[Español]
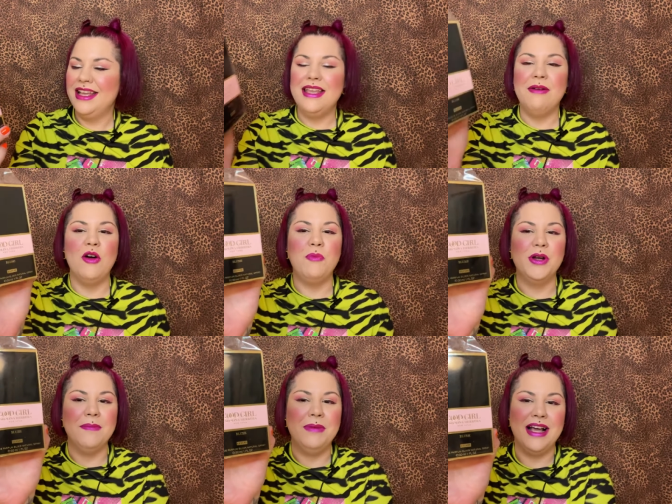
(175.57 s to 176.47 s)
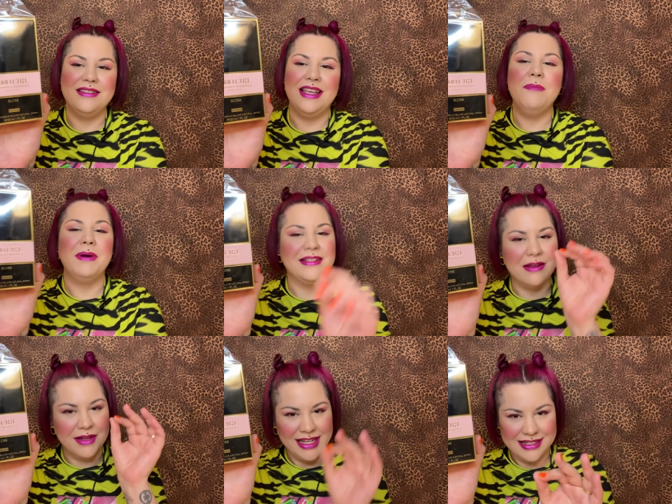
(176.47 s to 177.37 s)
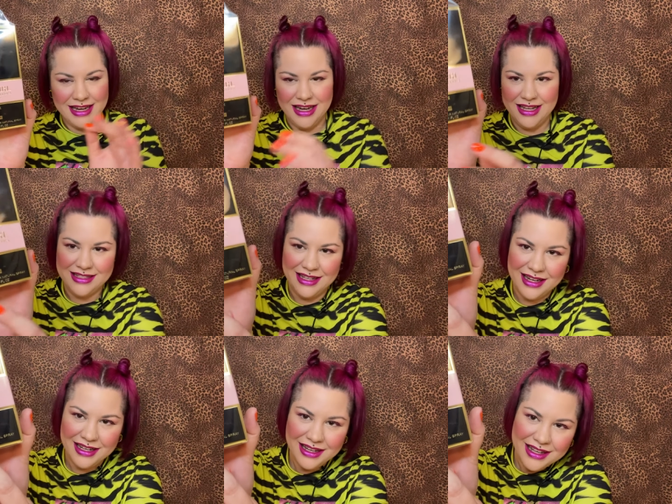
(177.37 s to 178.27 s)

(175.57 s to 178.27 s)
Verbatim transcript: y abajo pone Blush, y para saber qué es el elixir,